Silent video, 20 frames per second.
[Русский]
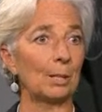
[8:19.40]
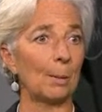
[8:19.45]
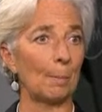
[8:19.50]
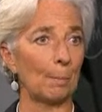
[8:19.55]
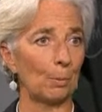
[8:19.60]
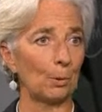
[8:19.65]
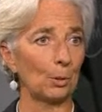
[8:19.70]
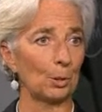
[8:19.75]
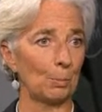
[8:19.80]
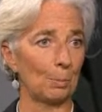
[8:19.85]

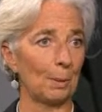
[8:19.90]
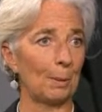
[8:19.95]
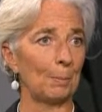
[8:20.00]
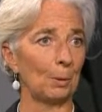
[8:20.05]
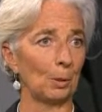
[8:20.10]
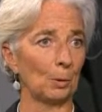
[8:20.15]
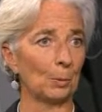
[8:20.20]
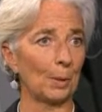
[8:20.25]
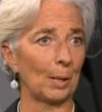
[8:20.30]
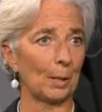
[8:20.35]
На
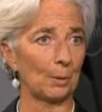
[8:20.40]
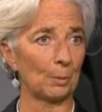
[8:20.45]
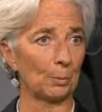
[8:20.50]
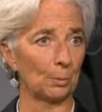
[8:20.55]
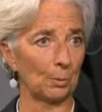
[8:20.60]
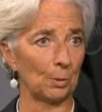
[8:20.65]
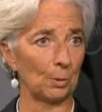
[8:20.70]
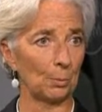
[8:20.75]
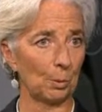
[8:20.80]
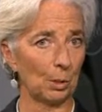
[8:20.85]
сегодняшний
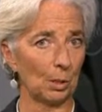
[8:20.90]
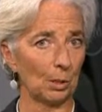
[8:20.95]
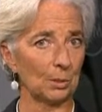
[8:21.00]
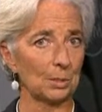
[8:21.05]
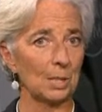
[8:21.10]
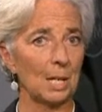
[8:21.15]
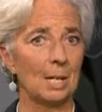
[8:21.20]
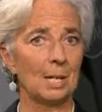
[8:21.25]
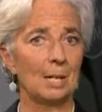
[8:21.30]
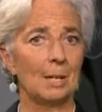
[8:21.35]
день
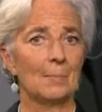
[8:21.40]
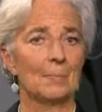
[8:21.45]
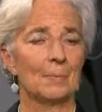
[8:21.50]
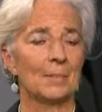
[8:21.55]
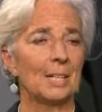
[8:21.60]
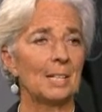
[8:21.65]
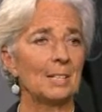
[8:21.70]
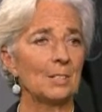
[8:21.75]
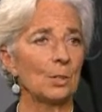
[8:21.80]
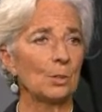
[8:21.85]

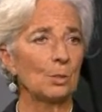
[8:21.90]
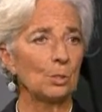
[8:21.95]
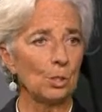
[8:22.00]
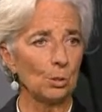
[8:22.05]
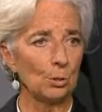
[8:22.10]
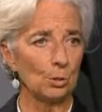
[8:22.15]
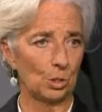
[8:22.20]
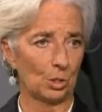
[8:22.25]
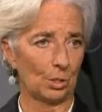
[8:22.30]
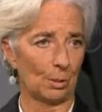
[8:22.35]
202
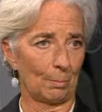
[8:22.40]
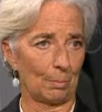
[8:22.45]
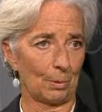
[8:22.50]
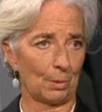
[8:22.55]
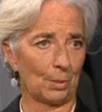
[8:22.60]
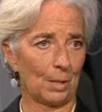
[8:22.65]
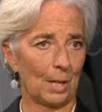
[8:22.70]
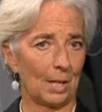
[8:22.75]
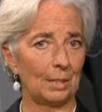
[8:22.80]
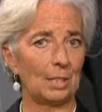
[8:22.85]
миллиона, по
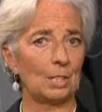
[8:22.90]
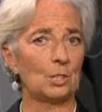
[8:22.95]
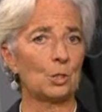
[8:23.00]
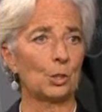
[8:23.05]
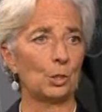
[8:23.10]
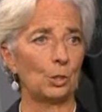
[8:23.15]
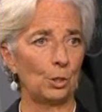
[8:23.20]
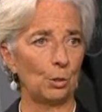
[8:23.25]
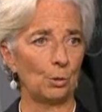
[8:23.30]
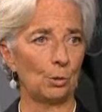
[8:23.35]
данным
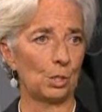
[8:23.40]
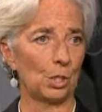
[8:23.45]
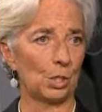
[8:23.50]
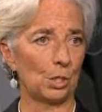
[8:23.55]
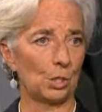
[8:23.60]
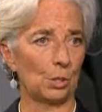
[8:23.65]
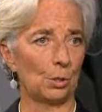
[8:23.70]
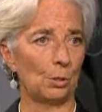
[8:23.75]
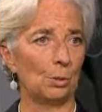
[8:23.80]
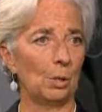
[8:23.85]
МОД,
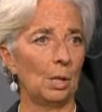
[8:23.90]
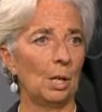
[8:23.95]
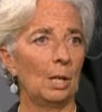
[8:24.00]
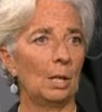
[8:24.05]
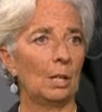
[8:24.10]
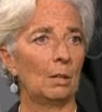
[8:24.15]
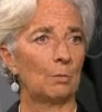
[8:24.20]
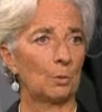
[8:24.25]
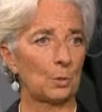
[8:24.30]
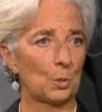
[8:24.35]
являются
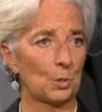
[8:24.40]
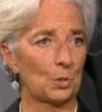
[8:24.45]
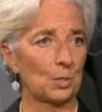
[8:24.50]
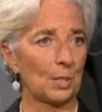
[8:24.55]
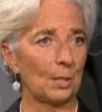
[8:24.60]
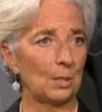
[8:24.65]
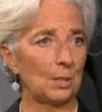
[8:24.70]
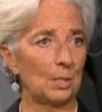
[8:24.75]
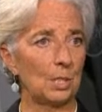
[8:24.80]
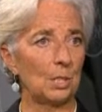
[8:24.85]
безработными в
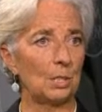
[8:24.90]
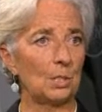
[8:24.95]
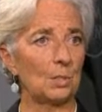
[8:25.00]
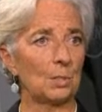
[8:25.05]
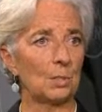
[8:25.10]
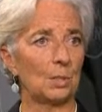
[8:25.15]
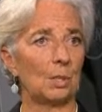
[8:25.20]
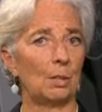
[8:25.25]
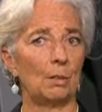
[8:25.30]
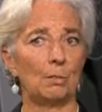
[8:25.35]
мире. Это
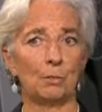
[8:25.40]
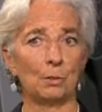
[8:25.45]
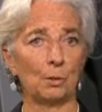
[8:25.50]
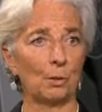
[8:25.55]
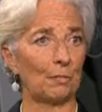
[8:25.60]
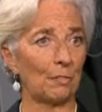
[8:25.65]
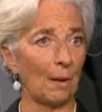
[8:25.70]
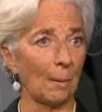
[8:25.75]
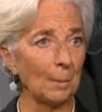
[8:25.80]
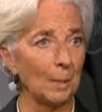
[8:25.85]
огромная
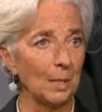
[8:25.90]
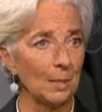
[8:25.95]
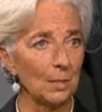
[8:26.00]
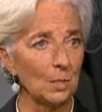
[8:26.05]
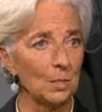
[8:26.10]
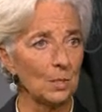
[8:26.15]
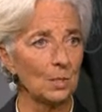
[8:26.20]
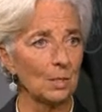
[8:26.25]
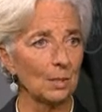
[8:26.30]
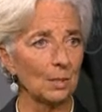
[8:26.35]
проблема во
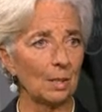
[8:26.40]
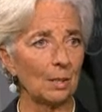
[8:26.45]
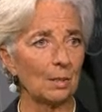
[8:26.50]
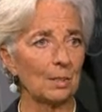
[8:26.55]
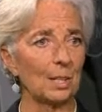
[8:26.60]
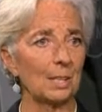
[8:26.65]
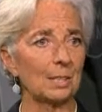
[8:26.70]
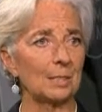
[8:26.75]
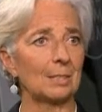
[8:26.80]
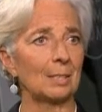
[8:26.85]
всем
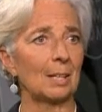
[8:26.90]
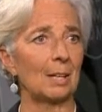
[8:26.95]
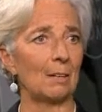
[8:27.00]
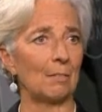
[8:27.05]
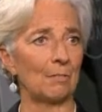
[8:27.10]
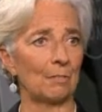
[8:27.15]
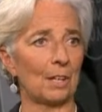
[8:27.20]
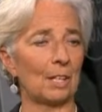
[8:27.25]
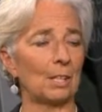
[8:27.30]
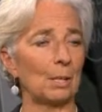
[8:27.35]
мире для,
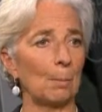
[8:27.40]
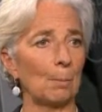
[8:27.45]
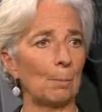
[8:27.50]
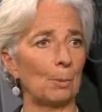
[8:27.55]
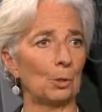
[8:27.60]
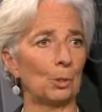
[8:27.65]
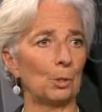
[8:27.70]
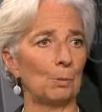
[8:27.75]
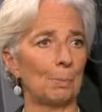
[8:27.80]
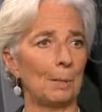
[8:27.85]

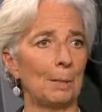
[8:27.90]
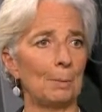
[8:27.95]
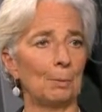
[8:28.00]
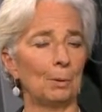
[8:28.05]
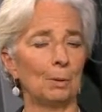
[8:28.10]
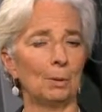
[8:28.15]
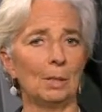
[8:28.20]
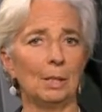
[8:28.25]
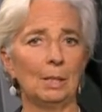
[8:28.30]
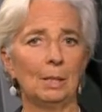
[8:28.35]
для
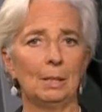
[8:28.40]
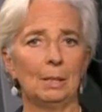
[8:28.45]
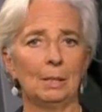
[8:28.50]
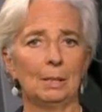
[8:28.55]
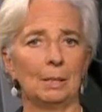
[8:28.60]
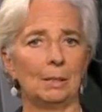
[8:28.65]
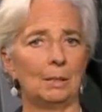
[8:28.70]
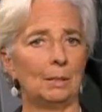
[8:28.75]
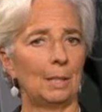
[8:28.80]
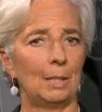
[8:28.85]
всех
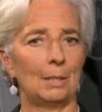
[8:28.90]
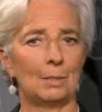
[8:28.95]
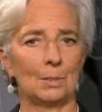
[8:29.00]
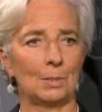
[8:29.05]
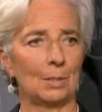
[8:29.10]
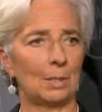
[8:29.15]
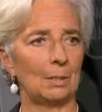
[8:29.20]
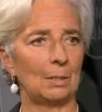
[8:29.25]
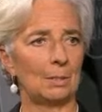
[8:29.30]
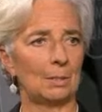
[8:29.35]
стран,
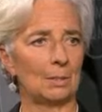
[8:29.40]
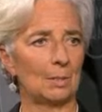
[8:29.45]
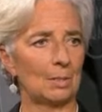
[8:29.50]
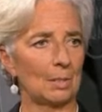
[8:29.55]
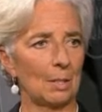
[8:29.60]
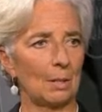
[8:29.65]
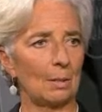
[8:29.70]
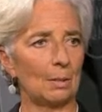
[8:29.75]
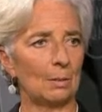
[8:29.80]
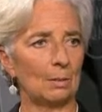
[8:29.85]
для
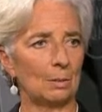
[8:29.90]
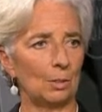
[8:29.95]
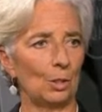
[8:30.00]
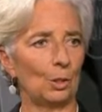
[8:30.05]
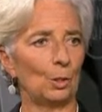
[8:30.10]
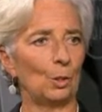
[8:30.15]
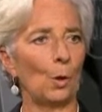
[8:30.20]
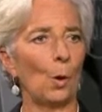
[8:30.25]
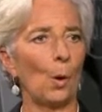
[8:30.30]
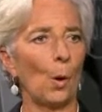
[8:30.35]
семей, в
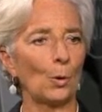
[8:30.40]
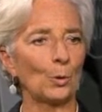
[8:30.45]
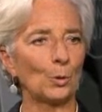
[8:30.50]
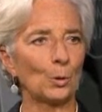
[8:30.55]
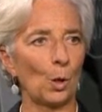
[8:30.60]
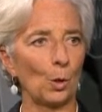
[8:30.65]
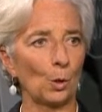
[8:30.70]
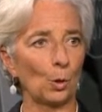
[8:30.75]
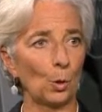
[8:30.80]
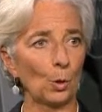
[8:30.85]
которых есть
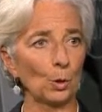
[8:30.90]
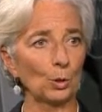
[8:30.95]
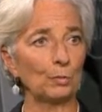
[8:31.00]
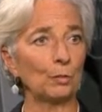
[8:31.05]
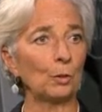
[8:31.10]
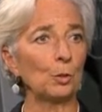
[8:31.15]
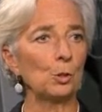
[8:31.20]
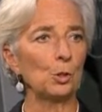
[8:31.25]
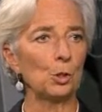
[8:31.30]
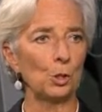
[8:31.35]

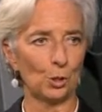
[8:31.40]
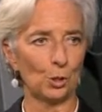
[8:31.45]
безработные.